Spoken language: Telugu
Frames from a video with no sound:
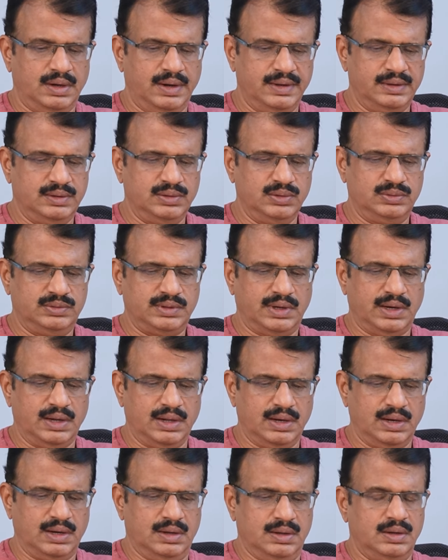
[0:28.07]
ఐదు
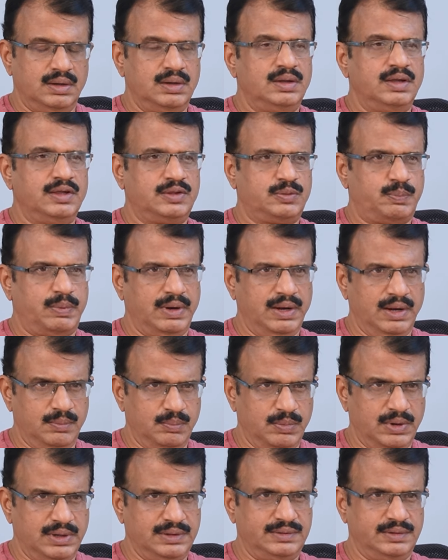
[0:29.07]
జిల్లాల ఎస్పీల్ని
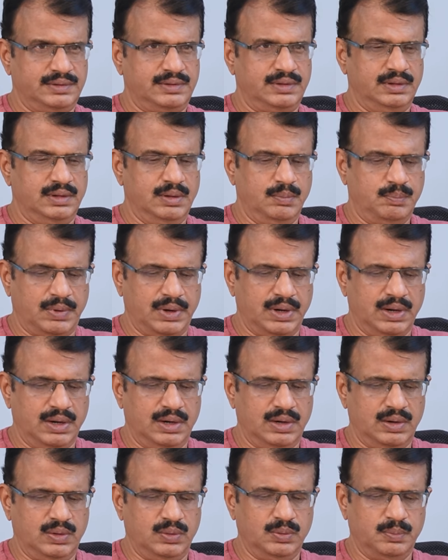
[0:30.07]
మార్చేసింది
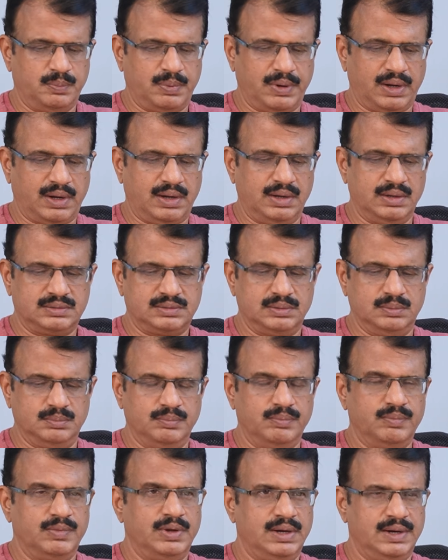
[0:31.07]
పల్నాడు ప్రకాశం
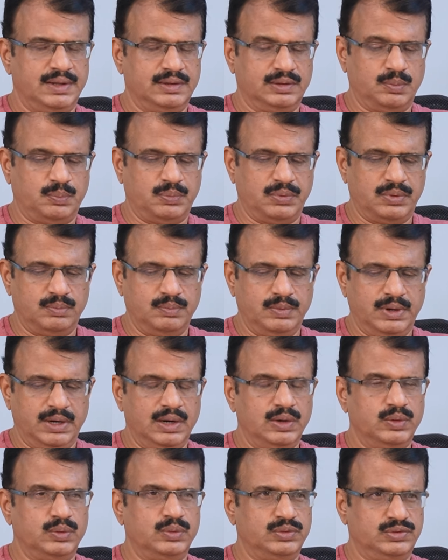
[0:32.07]
అనంతపురం
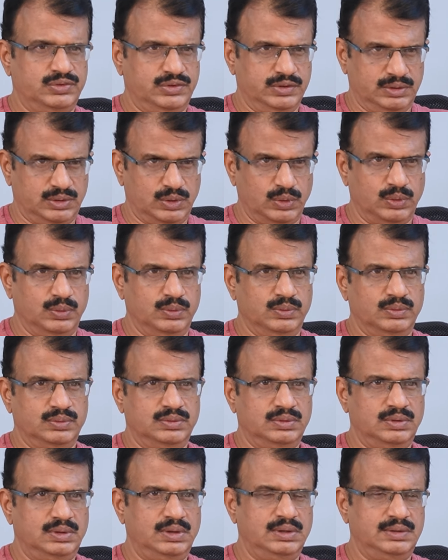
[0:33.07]
నెల్లూరు చిత్తూరు
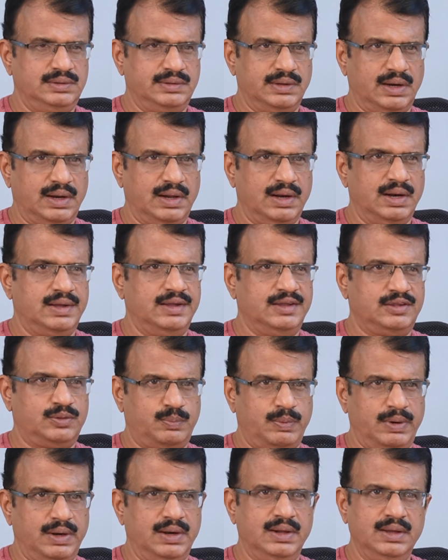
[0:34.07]
ఈ జిల్లాల
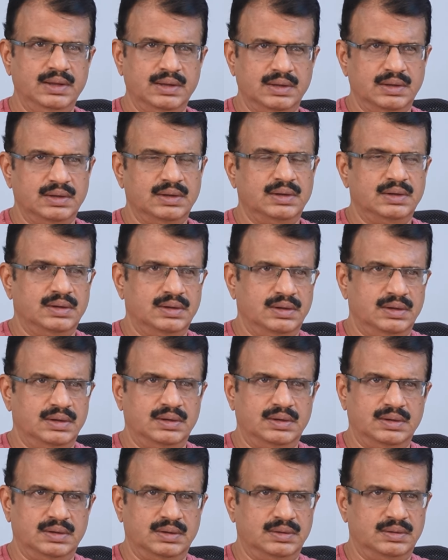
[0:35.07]
ఎస్పీల్ని
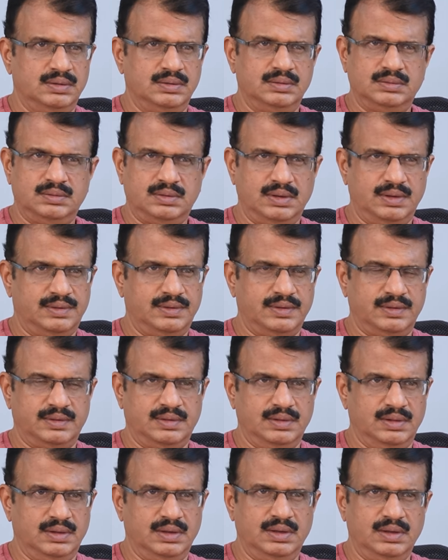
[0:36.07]

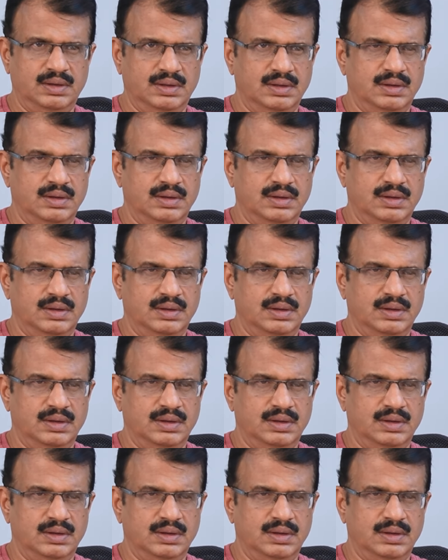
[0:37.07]
తీసేసింది